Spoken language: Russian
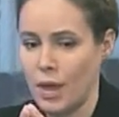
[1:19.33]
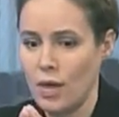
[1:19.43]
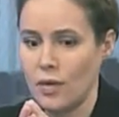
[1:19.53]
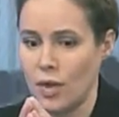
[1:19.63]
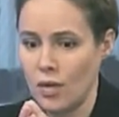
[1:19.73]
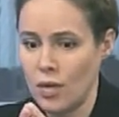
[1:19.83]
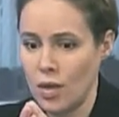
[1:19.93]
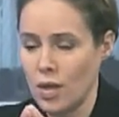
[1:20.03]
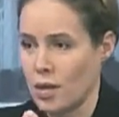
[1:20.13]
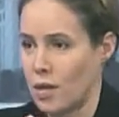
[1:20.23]

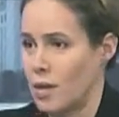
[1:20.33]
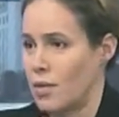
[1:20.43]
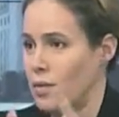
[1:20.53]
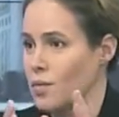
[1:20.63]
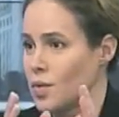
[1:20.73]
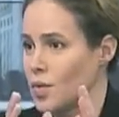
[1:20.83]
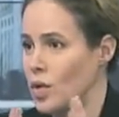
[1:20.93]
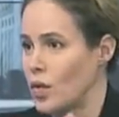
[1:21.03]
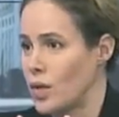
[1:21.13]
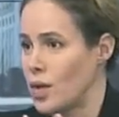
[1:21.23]
Второе – это,
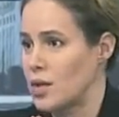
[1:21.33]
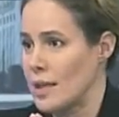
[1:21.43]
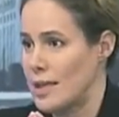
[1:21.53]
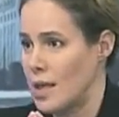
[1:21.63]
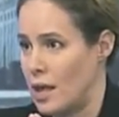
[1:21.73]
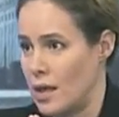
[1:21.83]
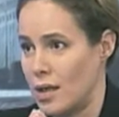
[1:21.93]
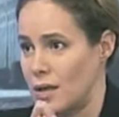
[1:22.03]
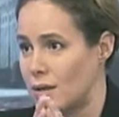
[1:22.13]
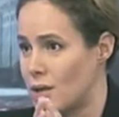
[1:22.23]
безусловно,
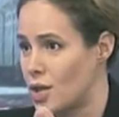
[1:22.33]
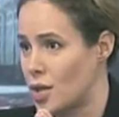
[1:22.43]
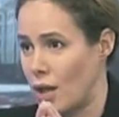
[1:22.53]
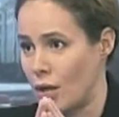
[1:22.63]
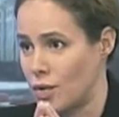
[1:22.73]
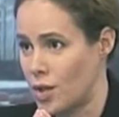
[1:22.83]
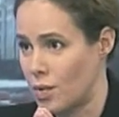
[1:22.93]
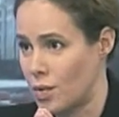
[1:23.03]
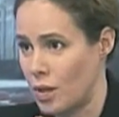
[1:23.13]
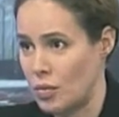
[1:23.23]
социальная защита людей,
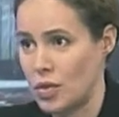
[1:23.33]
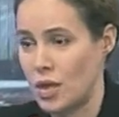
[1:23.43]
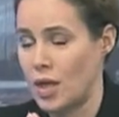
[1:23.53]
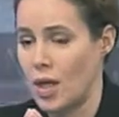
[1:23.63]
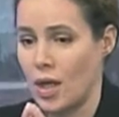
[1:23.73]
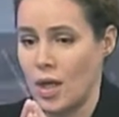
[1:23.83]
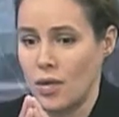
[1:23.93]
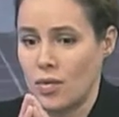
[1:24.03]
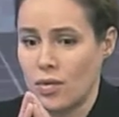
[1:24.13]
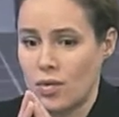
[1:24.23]
потому что
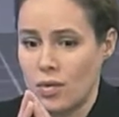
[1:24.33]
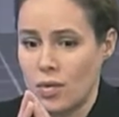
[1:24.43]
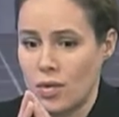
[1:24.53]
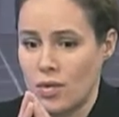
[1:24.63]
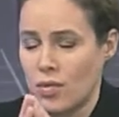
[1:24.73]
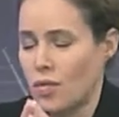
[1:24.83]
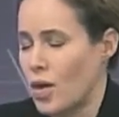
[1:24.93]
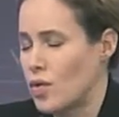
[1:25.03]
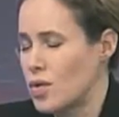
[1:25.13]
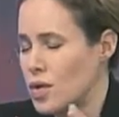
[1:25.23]
ну, ну, то, в
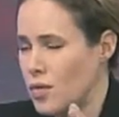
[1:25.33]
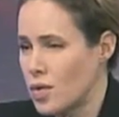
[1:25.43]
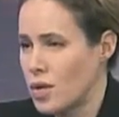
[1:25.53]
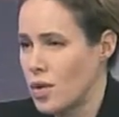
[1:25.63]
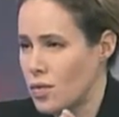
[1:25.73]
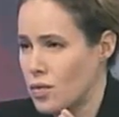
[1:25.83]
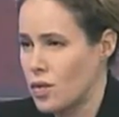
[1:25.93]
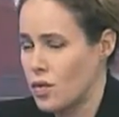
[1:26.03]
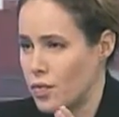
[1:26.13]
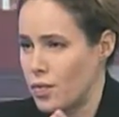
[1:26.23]
какой сегодня
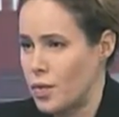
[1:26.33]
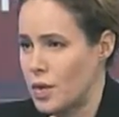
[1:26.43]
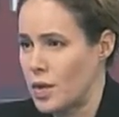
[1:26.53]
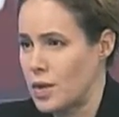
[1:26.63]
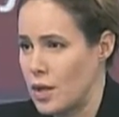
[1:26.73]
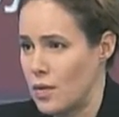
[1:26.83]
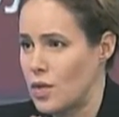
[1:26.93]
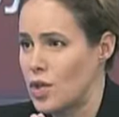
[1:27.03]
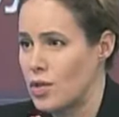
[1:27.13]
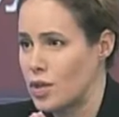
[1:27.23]
уже в бедноте и
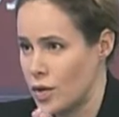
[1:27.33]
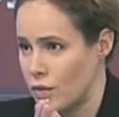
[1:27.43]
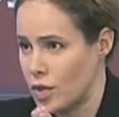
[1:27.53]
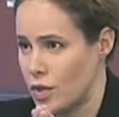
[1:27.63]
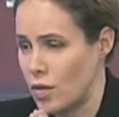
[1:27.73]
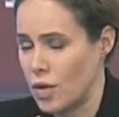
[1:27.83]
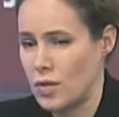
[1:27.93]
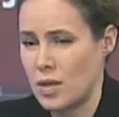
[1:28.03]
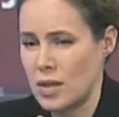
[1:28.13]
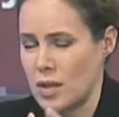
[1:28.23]
нищете выживают
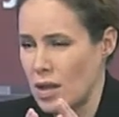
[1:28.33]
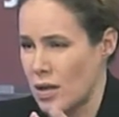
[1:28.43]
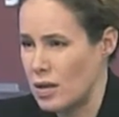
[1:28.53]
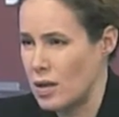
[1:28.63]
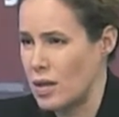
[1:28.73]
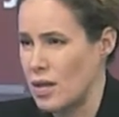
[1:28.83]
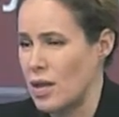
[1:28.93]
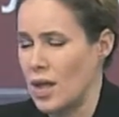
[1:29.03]
а старики,